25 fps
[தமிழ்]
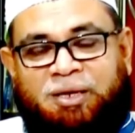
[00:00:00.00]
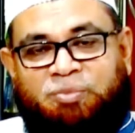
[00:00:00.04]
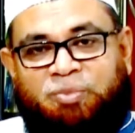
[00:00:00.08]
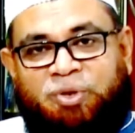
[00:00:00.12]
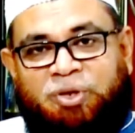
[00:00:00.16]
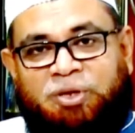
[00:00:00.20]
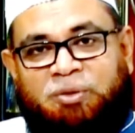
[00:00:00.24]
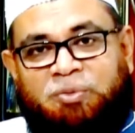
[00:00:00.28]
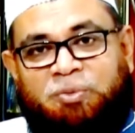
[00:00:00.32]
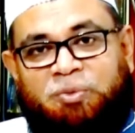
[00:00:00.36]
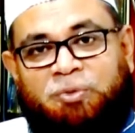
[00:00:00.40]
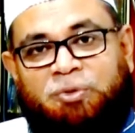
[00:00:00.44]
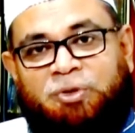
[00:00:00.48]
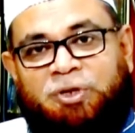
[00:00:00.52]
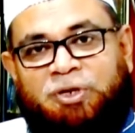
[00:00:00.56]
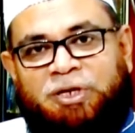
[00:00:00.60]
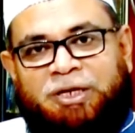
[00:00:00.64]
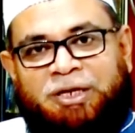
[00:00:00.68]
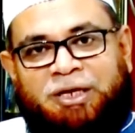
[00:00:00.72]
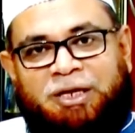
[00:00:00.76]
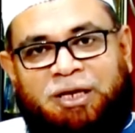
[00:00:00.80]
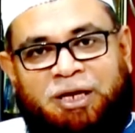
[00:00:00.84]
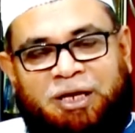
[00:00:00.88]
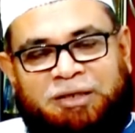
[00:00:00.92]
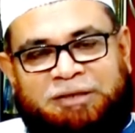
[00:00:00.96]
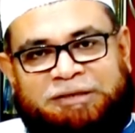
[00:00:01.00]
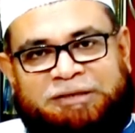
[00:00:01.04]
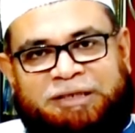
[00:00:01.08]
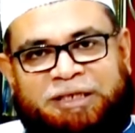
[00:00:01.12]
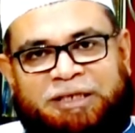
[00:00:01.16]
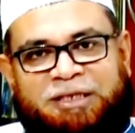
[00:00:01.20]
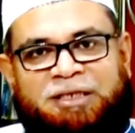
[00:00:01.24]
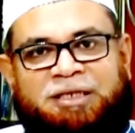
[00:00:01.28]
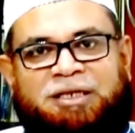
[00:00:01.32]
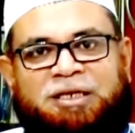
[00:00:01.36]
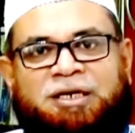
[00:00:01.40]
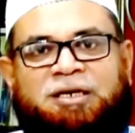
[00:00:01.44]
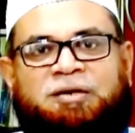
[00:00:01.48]
என்பன போன்ற எல்லா
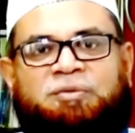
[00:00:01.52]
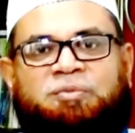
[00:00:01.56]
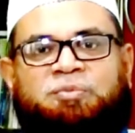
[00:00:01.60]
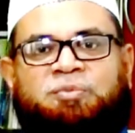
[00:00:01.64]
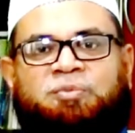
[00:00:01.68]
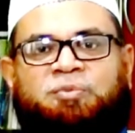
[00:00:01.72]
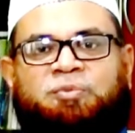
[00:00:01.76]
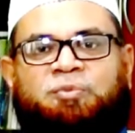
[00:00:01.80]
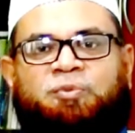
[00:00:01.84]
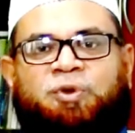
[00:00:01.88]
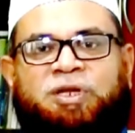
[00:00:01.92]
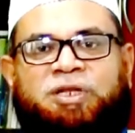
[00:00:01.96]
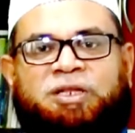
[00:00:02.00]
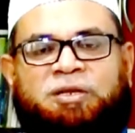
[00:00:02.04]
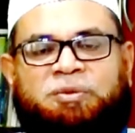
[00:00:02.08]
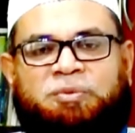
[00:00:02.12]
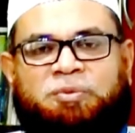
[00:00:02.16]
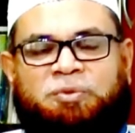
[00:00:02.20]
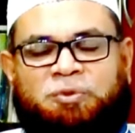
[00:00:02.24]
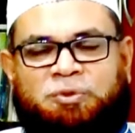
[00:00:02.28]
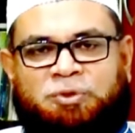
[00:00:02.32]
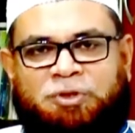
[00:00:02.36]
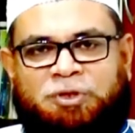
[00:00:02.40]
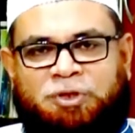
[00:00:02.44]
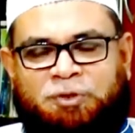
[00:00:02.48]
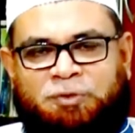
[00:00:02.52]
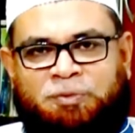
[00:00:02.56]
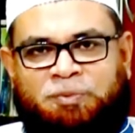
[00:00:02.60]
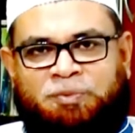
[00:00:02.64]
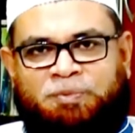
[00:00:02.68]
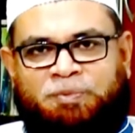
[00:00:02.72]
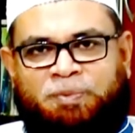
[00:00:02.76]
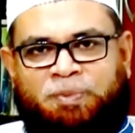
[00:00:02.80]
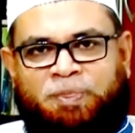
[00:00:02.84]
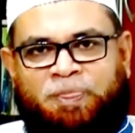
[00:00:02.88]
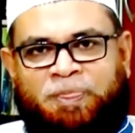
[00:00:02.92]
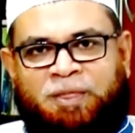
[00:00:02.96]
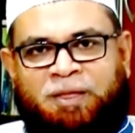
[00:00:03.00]
செய்திகளும் வந்த போதிலும்
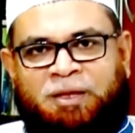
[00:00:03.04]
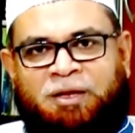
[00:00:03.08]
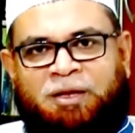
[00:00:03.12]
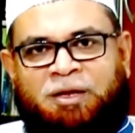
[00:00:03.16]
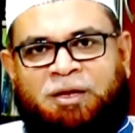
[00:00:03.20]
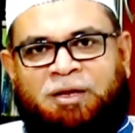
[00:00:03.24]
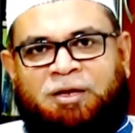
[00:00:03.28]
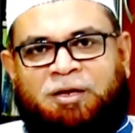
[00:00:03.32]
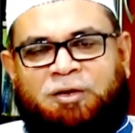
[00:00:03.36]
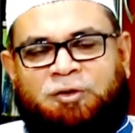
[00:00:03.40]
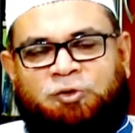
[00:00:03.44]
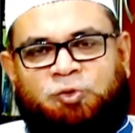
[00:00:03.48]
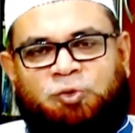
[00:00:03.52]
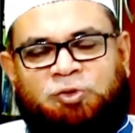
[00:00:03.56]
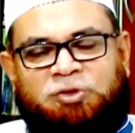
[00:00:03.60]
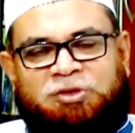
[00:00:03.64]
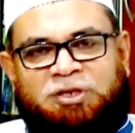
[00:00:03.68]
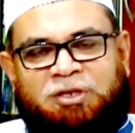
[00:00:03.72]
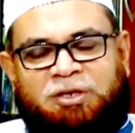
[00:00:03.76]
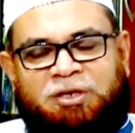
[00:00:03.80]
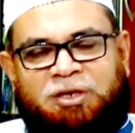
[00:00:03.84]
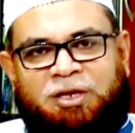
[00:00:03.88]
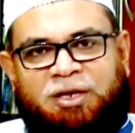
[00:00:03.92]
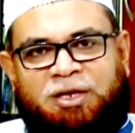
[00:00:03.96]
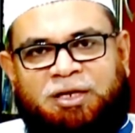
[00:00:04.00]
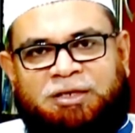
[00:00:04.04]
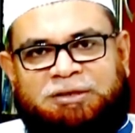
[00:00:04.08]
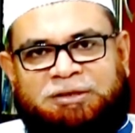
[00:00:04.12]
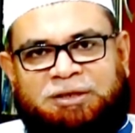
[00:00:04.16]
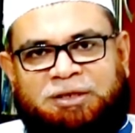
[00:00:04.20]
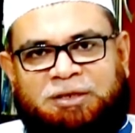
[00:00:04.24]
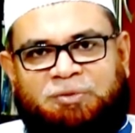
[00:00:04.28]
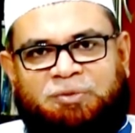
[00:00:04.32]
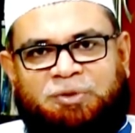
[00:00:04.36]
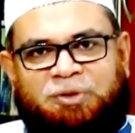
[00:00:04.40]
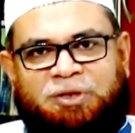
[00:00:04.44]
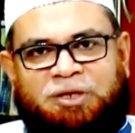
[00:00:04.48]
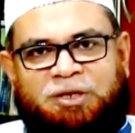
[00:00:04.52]
ரசூல் சல்லா அலி
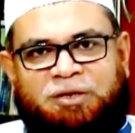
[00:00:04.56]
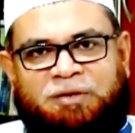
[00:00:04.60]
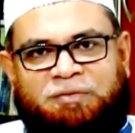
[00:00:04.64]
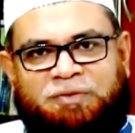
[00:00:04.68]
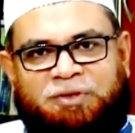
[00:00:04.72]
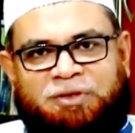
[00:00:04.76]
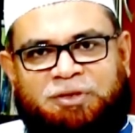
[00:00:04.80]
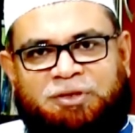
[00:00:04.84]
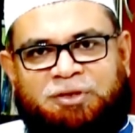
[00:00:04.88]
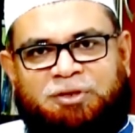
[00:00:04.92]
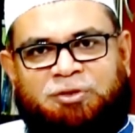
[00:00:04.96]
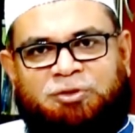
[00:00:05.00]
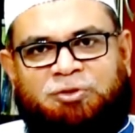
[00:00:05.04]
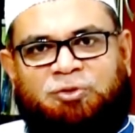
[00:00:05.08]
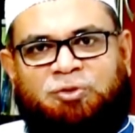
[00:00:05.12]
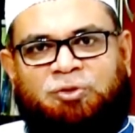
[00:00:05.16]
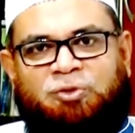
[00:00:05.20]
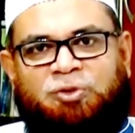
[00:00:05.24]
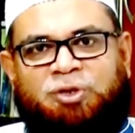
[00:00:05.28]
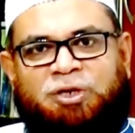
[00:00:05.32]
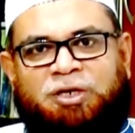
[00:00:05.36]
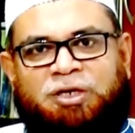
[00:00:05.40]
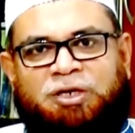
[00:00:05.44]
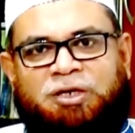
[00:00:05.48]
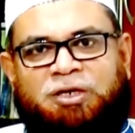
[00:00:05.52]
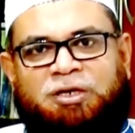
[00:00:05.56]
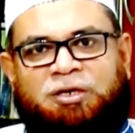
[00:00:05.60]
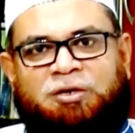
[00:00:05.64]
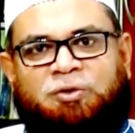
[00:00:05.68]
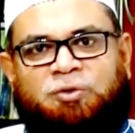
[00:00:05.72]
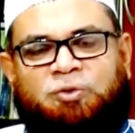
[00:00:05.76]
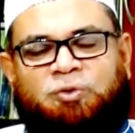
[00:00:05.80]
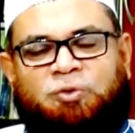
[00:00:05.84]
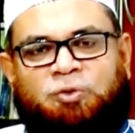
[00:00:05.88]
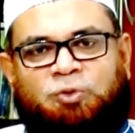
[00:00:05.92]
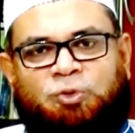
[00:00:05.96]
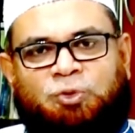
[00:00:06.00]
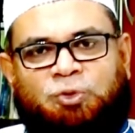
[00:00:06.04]
அவர்கள் வித்திரு தொழுகையில்
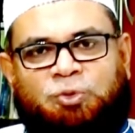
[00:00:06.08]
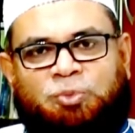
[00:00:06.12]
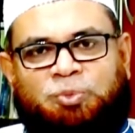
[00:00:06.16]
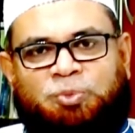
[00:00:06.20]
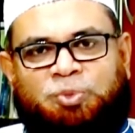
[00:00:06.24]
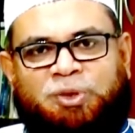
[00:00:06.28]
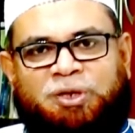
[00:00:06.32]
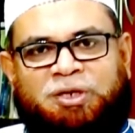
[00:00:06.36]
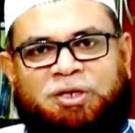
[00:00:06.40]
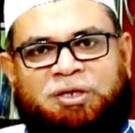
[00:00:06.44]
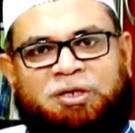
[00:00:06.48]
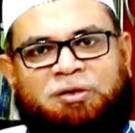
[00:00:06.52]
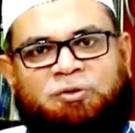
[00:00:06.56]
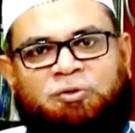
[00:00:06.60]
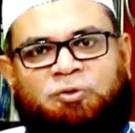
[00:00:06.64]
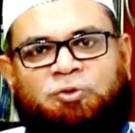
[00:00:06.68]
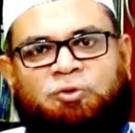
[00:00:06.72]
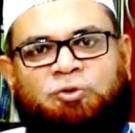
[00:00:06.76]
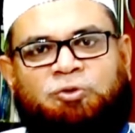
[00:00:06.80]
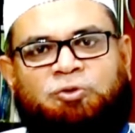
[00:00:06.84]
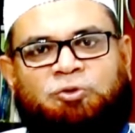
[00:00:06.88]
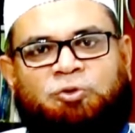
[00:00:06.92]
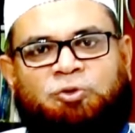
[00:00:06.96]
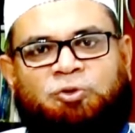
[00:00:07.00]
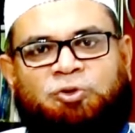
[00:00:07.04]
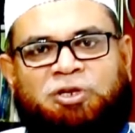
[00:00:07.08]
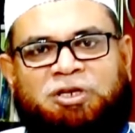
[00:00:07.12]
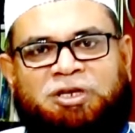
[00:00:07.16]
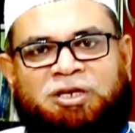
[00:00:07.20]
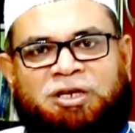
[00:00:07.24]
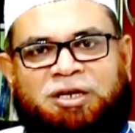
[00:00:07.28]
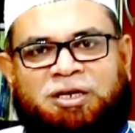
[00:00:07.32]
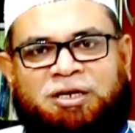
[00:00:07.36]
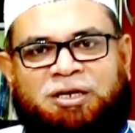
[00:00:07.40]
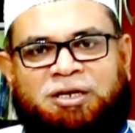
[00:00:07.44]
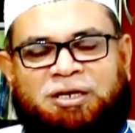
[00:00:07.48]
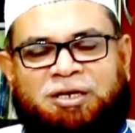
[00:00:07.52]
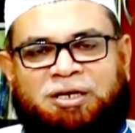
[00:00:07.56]
ரொக்குவுக்கு பிறகு குணு
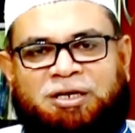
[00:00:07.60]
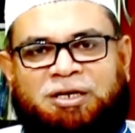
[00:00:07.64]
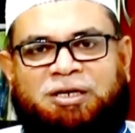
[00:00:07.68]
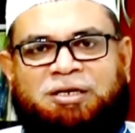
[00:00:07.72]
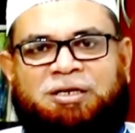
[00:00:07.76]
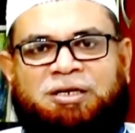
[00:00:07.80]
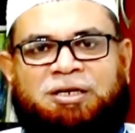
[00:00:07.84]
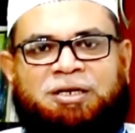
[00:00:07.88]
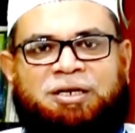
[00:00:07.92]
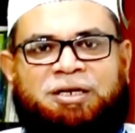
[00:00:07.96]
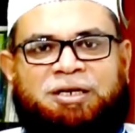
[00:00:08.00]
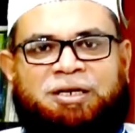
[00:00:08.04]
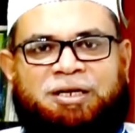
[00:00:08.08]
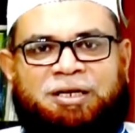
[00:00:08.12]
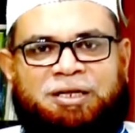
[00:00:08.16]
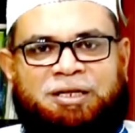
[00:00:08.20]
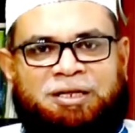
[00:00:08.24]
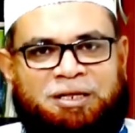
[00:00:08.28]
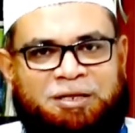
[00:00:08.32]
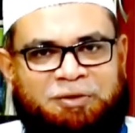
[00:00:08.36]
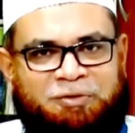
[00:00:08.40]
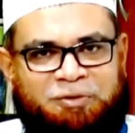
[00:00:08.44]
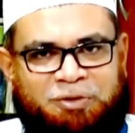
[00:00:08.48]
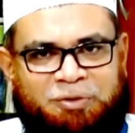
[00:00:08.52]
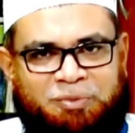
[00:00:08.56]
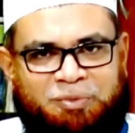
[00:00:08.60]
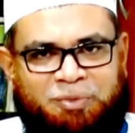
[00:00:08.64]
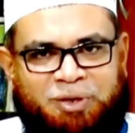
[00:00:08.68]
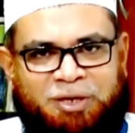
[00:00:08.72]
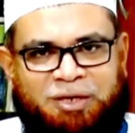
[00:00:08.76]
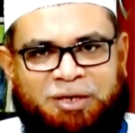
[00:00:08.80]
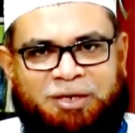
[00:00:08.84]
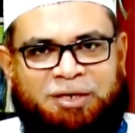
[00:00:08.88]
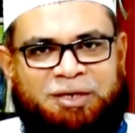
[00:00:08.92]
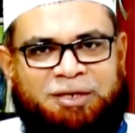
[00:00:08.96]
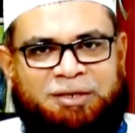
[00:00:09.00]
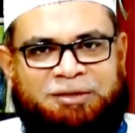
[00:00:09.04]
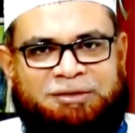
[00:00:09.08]
தோதினார்கள் என்கிற எந்த
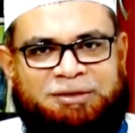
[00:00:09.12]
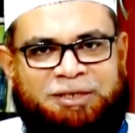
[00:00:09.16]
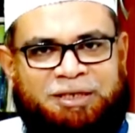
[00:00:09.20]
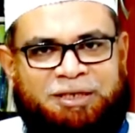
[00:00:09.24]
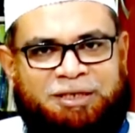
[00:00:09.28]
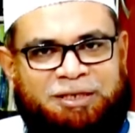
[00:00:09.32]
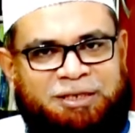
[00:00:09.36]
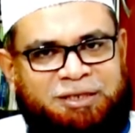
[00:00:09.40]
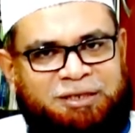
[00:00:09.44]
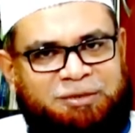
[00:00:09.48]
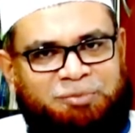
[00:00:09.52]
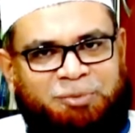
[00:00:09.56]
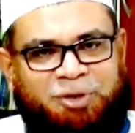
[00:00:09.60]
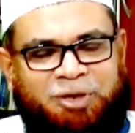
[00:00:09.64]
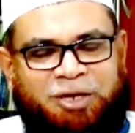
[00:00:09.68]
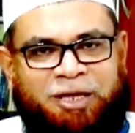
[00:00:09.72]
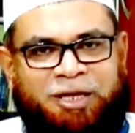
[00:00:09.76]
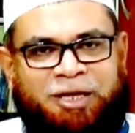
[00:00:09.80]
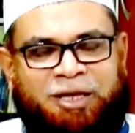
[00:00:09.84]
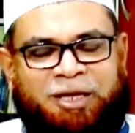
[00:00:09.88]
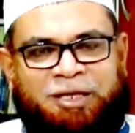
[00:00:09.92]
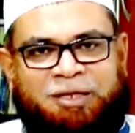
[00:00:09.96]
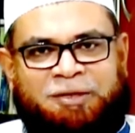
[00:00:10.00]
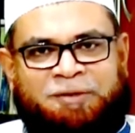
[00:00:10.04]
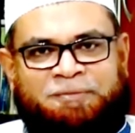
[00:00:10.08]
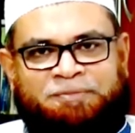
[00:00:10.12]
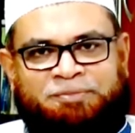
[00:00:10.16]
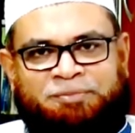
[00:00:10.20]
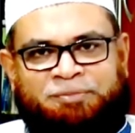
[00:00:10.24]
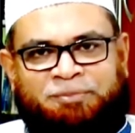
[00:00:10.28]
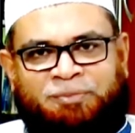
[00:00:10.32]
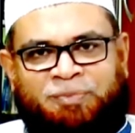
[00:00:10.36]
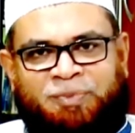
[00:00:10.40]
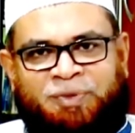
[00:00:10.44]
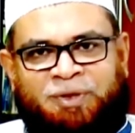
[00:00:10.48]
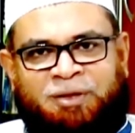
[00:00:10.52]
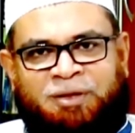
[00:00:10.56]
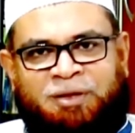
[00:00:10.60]
விதமான செய்தியும் கிடையாது
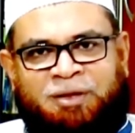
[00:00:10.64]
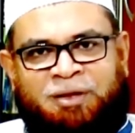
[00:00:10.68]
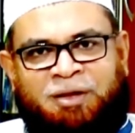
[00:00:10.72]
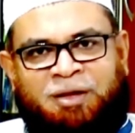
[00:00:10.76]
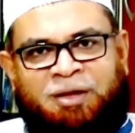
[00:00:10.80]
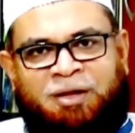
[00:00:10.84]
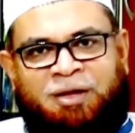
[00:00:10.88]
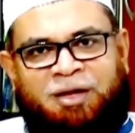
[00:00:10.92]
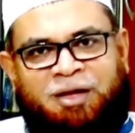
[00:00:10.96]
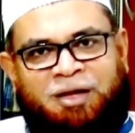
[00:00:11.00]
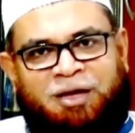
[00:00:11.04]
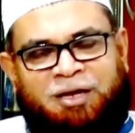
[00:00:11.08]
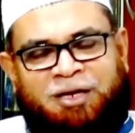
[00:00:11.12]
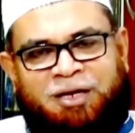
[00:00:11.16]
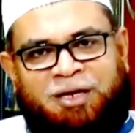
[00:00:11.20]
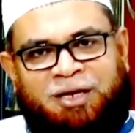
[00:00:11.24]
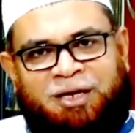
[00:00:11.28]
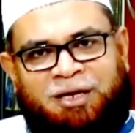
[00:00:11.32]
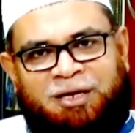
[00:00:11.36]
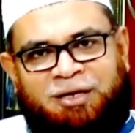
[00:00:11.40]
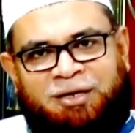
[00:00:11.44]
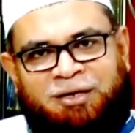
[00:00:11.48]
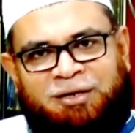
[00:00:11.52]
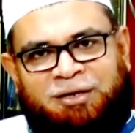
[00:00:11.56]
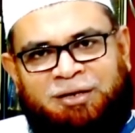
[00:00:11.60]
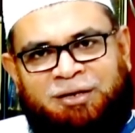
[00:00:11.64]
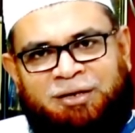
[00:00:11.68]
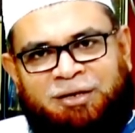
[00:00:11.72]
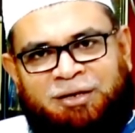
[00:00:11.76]
ஆனால்